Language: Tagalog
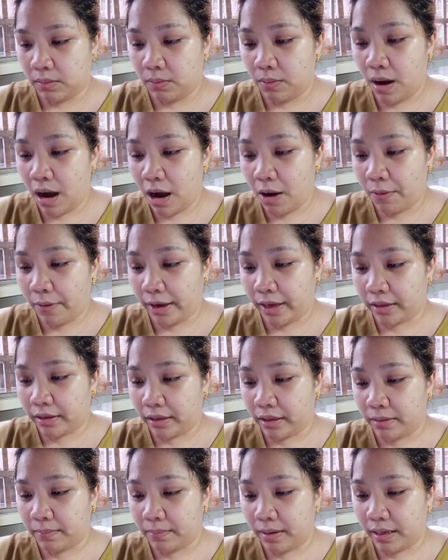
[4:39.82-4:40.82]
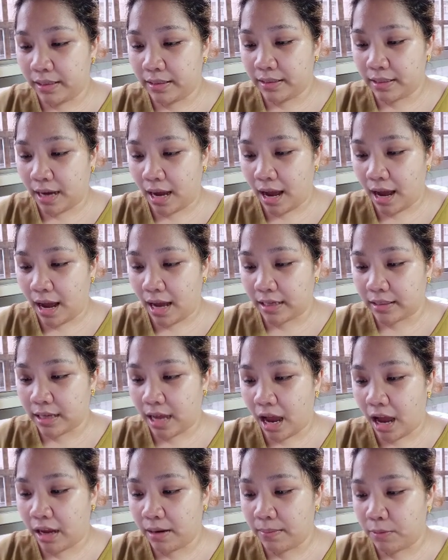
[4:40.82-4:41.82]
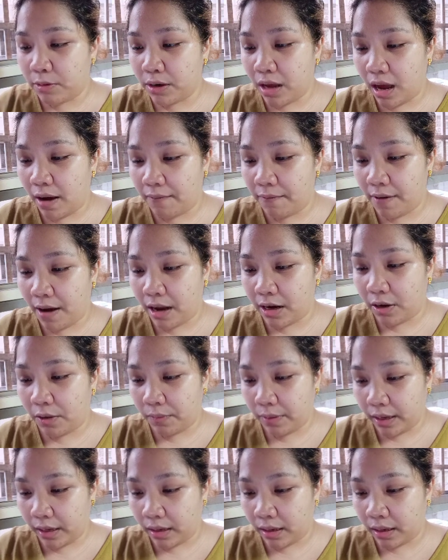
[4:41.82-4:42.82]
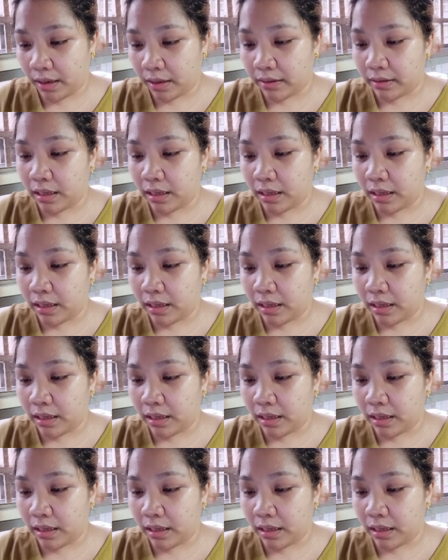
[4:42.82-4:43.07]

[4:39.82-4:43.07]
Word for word: Wow, 18 months ha. Asahan mo na ang following.